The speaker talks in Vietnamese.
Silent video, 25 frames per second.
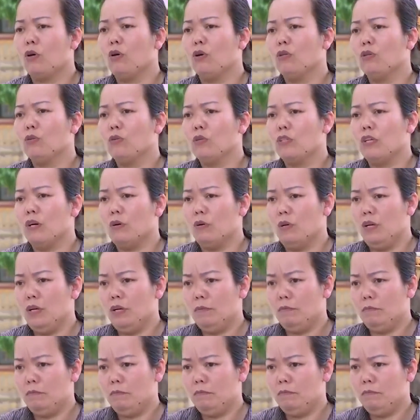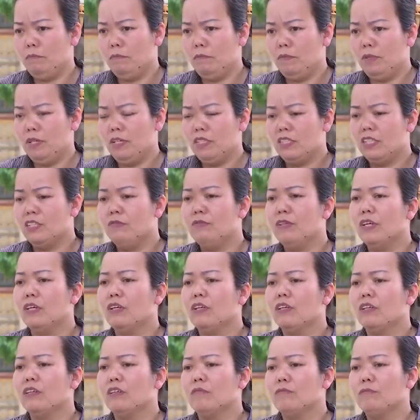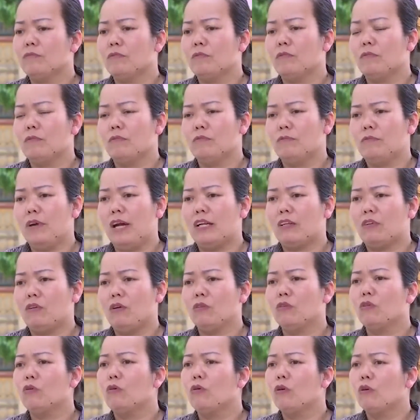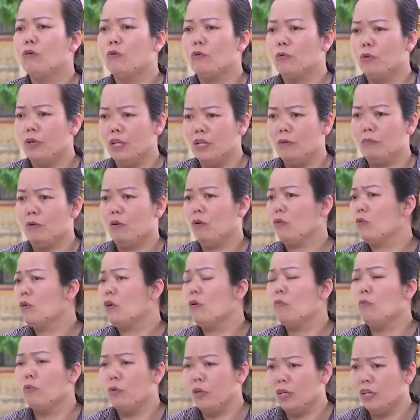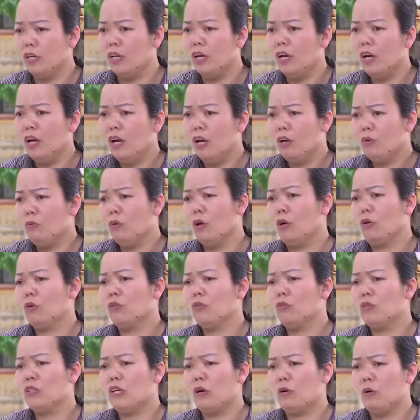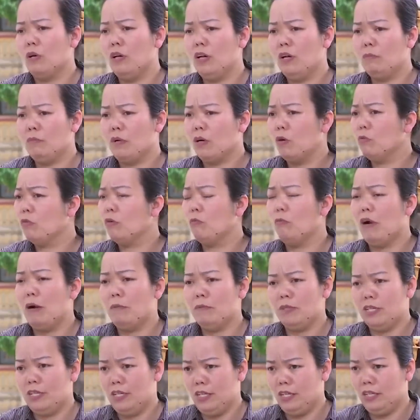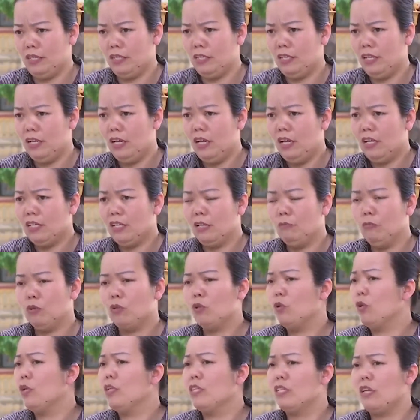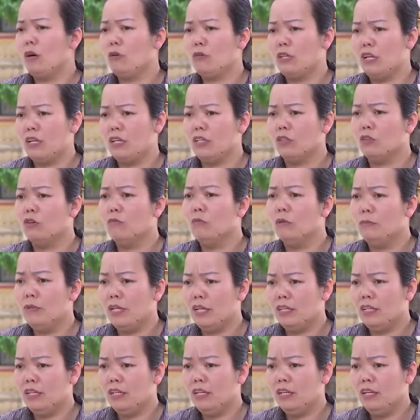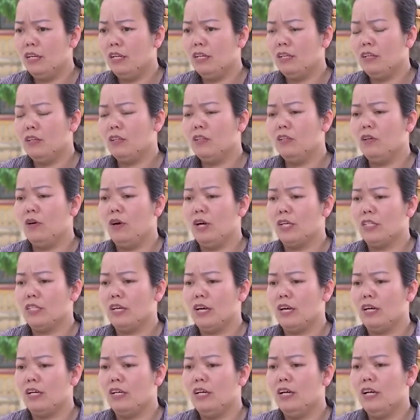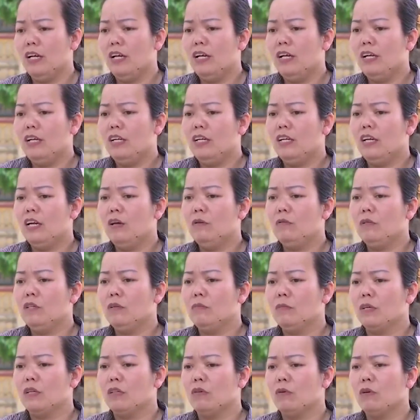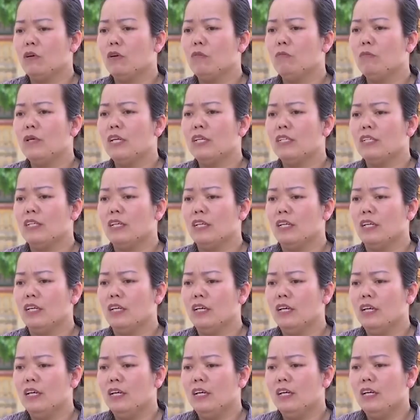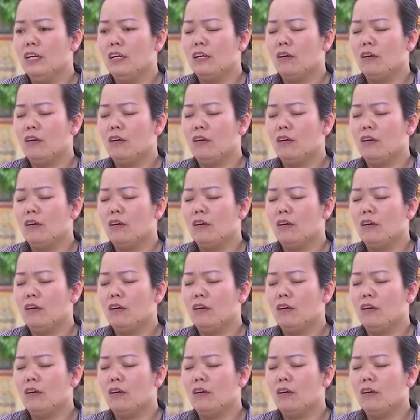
đuổi con tôi ra khỏi lớp chỉ vì cái phạt con tôi không quỳ mà con tôi không quỳ đuổi con tôi ra khỏi lớp mà không thông báo với gia đình đến một tuần sau gia đình tôi mới biết tôi tự hỏi rằng nếu như mà tôi không biết thì